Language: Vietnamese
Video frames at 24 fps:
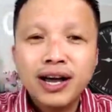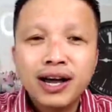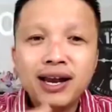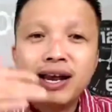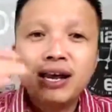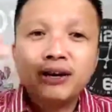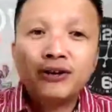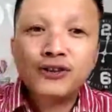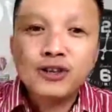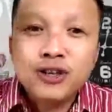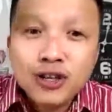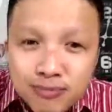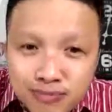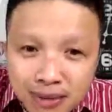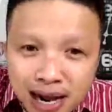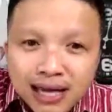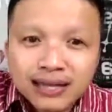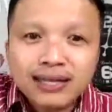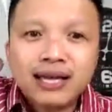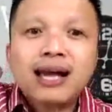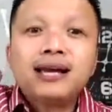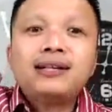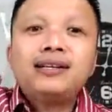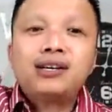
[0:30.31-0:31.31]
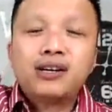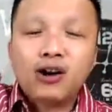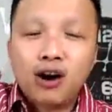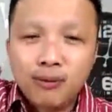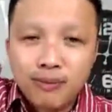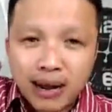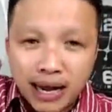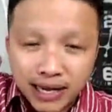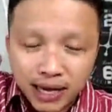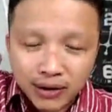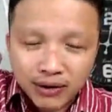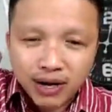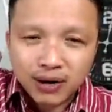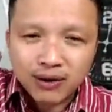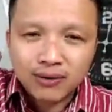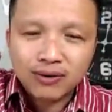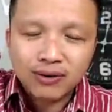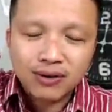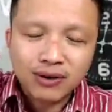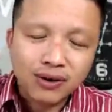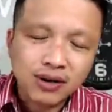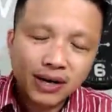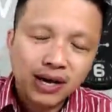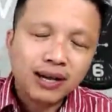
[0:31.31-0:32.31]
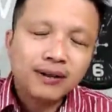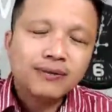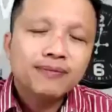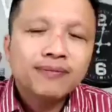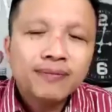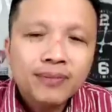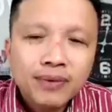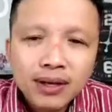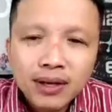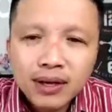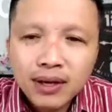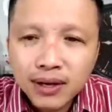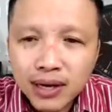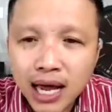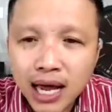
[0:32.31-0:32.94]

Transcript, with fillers: có nghĩa là trước 3 tháng thì có màn nhậu đồng ok